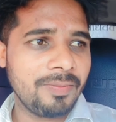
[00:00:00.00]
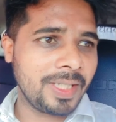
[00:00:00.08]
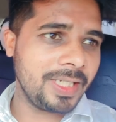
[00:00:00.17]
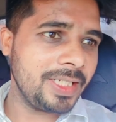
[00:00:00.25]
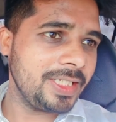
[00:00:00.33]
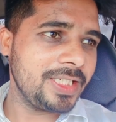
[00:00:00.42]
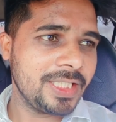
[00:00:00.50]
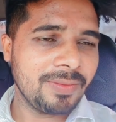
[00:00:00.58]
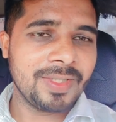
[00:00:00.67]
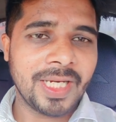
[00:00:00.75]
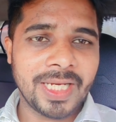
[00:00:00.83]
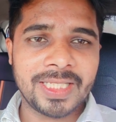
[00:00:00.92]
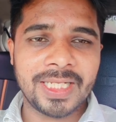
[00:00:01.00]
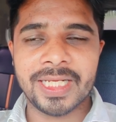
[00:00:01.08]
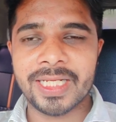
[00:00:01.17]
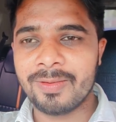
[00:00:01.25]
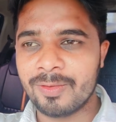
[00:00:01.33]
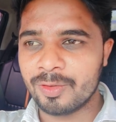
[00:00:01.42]
पहले नीचे दब जा रहे थे
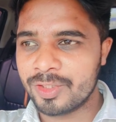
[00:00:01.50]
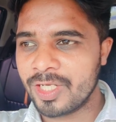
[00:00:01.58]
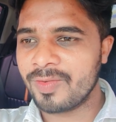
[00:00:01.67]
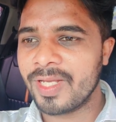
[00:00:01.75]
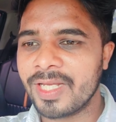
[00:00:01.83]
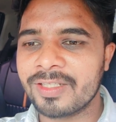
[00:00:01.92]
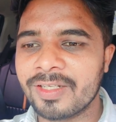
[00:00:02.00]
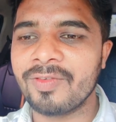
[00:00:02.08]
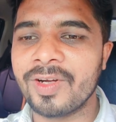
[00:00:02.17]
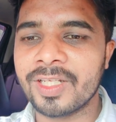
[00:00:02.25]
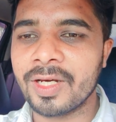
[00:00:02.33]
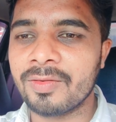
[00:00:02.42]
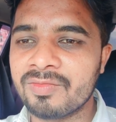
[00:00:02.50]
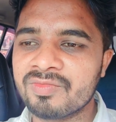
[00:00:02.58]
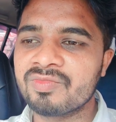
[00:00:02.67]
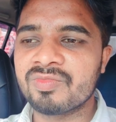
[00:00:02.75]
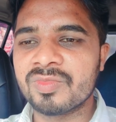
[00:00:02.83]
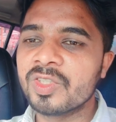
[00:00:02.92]
लेकिन अब ऊंचे में है तो बढ़िया
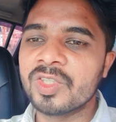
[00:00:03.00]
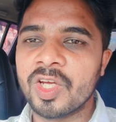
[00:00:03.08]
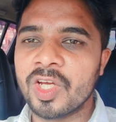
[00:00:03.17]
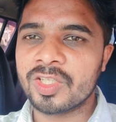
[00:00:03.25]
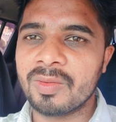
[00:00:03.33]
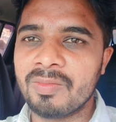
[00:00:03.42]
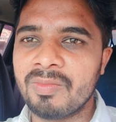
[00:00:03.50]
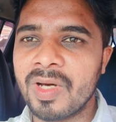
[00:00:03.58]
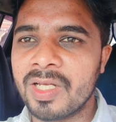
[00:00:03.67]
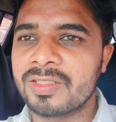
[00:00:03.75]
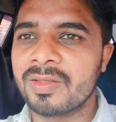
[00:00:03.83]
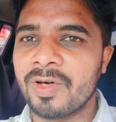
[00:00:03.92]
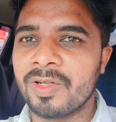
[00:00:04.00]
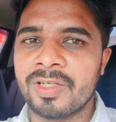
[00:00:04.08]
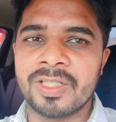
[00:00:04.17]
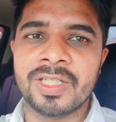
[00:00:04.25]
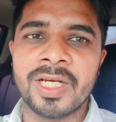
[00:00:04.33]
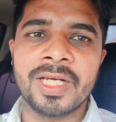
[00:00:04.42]
एकदम मस्त
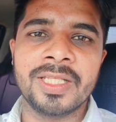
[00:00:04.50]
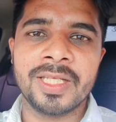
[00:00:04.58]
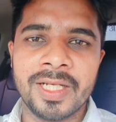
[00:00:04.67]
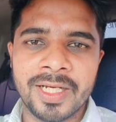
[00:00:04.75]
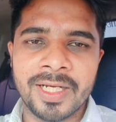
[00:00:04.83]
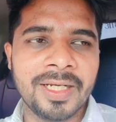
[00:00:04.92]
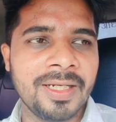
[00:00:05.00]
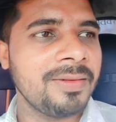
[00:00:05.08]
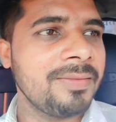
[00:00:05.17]
बॉनट दिखाई दे रहा है